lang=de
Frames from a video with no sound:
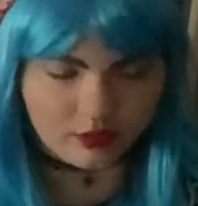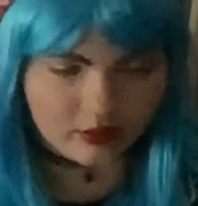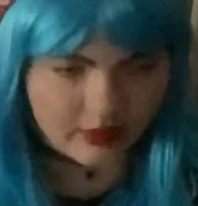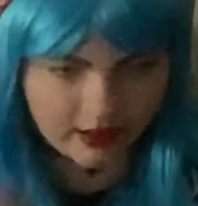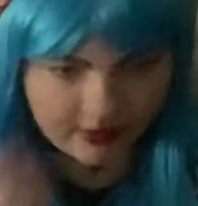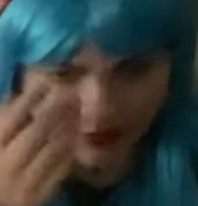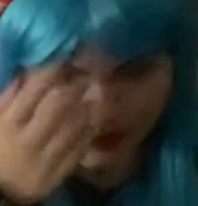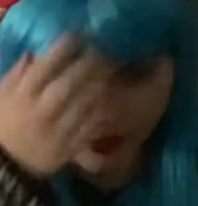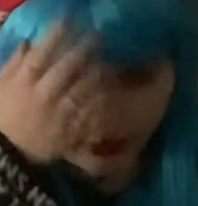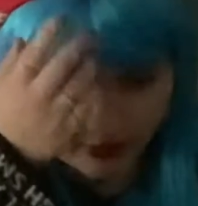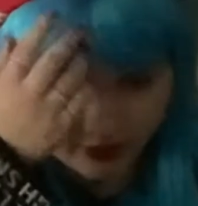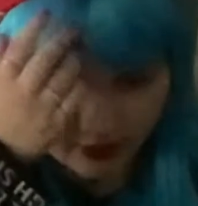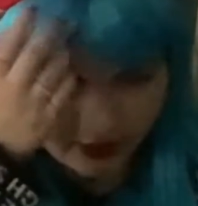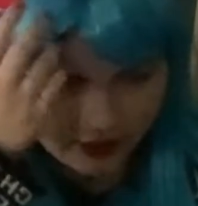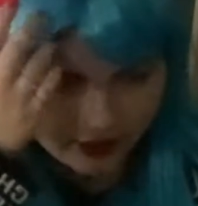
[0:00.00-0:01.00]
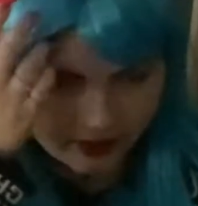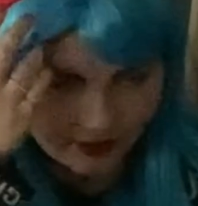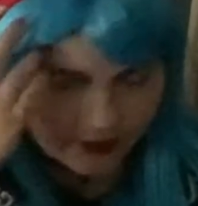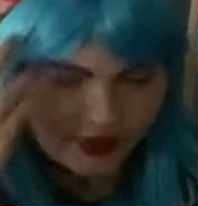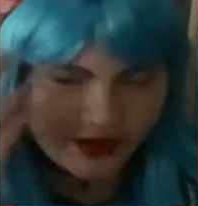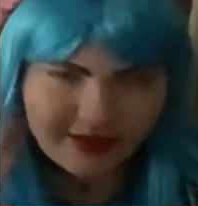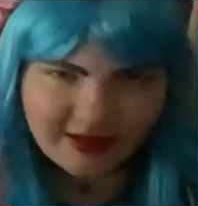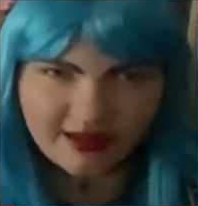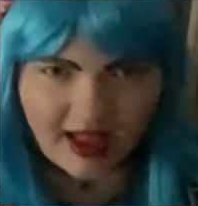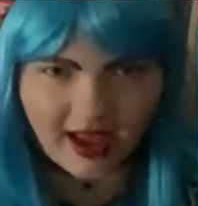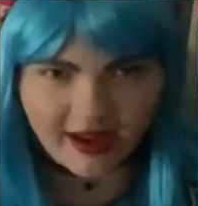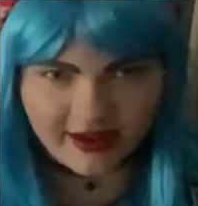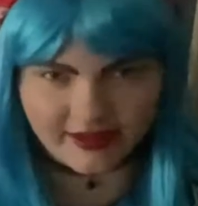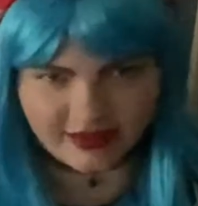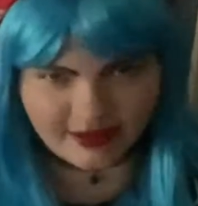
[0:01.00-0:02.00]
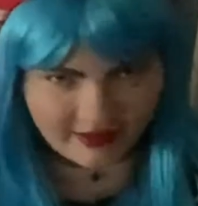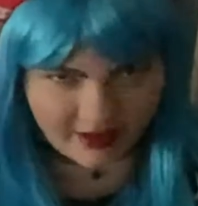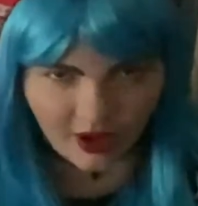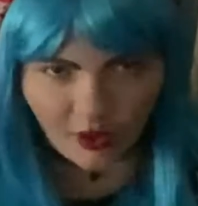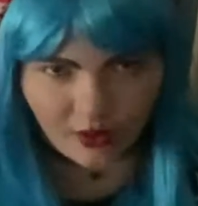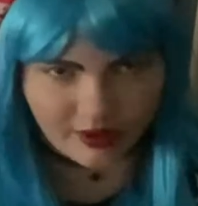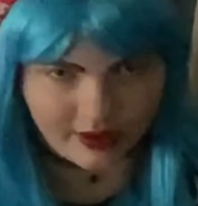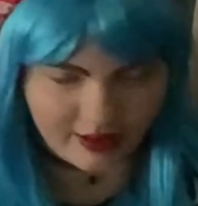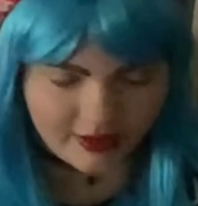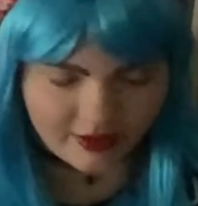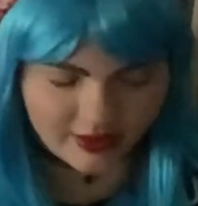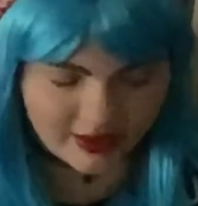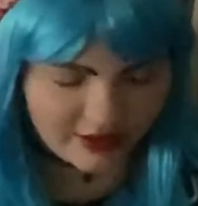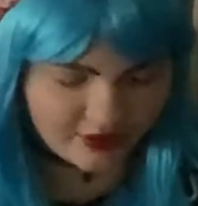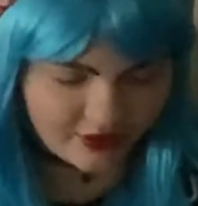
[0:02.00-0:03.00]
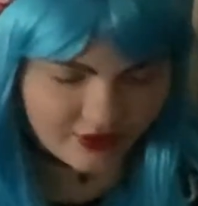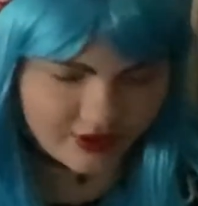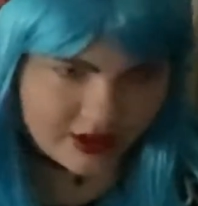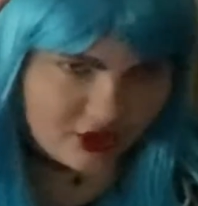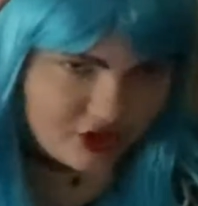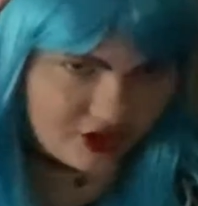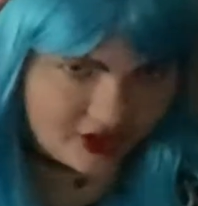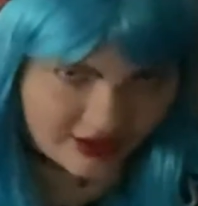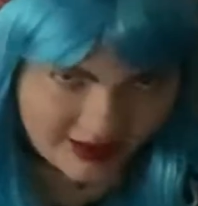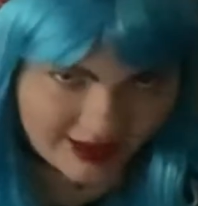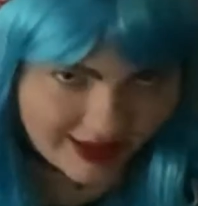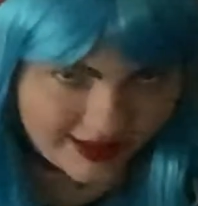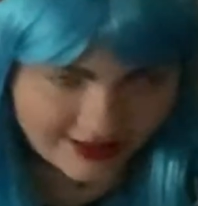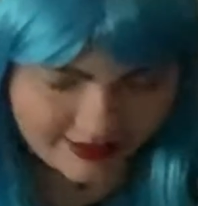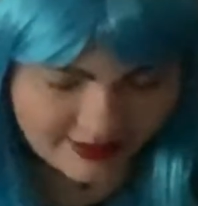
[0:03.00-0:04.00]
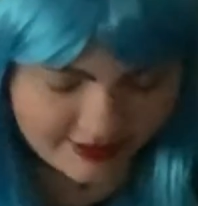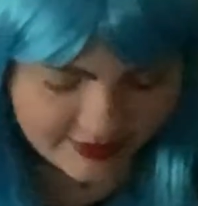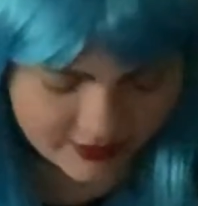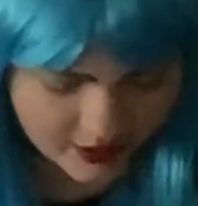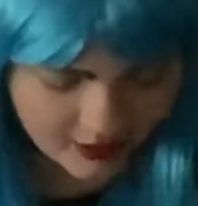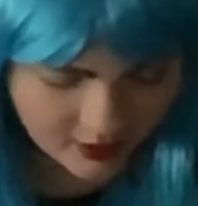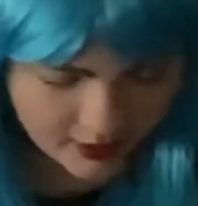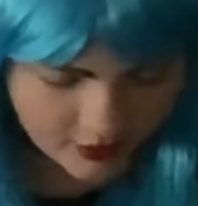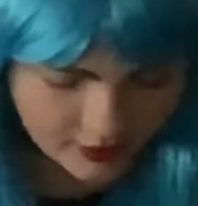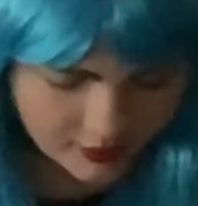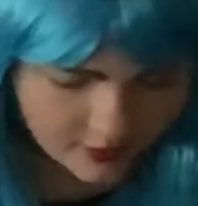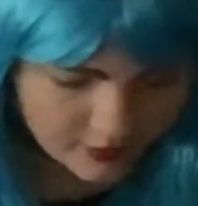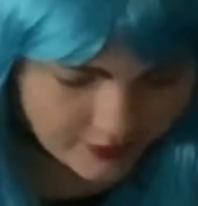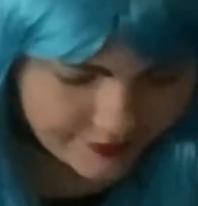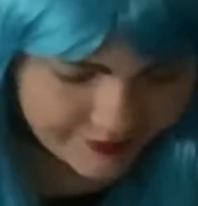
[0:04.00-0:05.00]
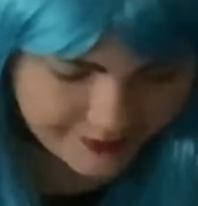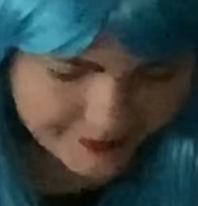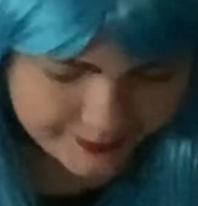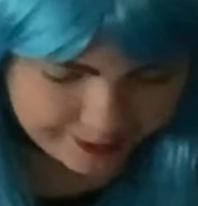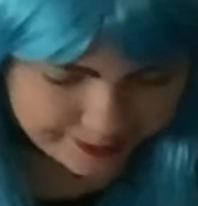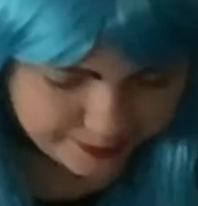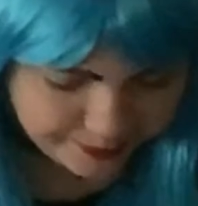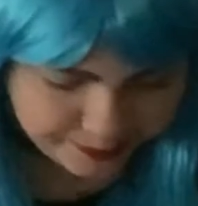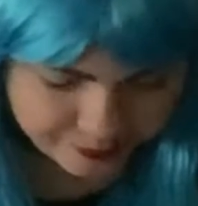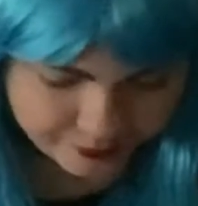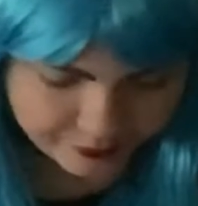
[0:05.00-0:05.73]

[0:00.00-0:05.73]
und das ist, das ist eigentlich traurig. Also das finde ich schrecklich. Ähm